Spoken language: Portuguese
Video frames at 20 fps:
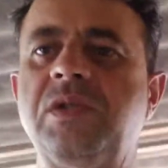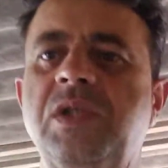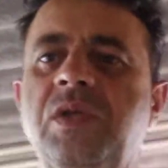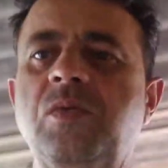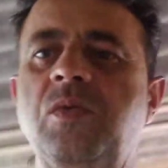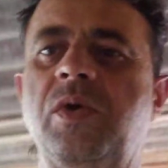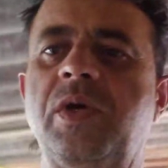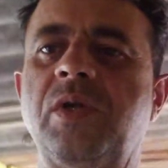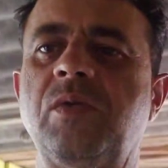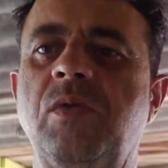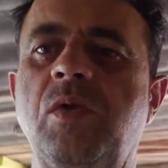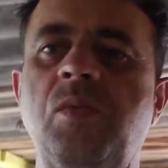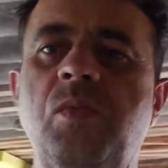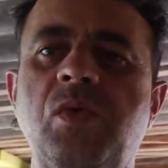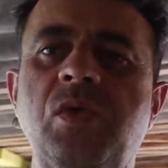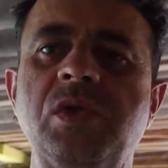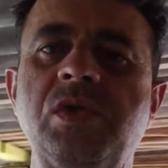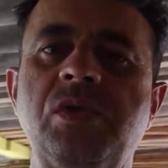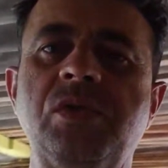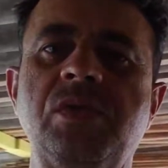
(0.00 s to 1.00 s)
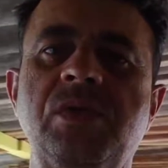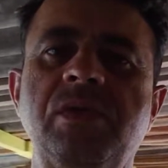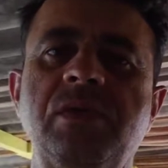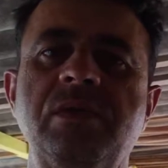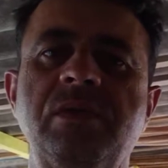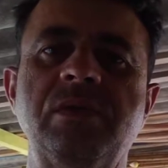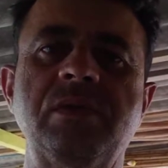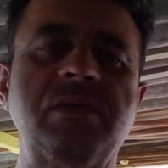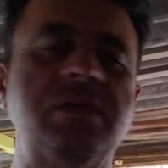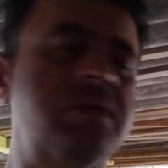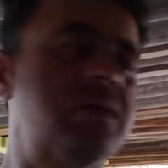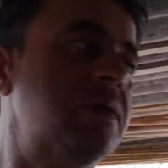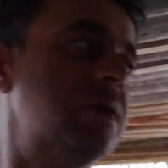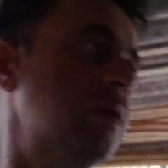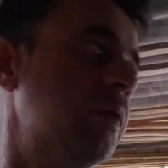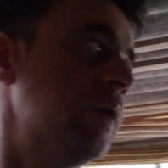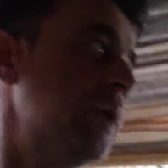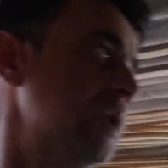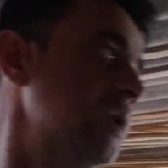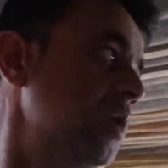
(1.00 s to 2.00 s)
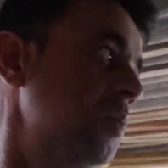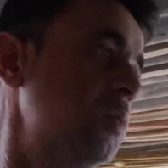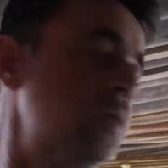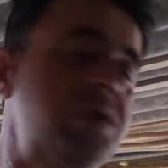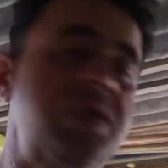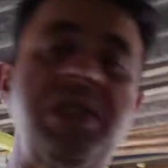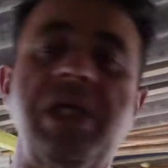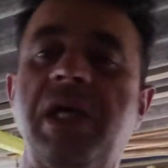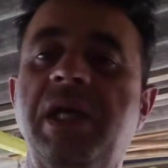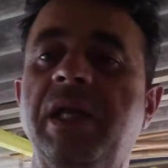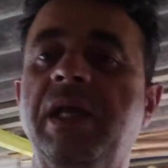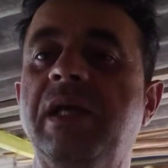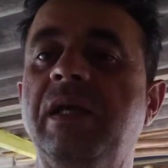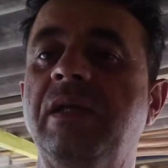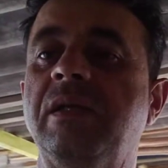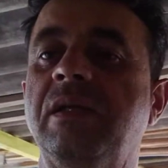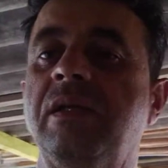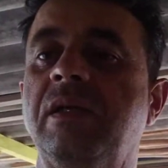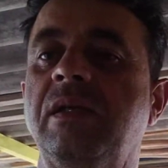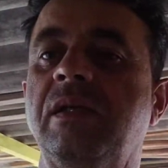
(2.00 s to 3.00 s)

chegou a hora do almoço. Hora de almoçar, né?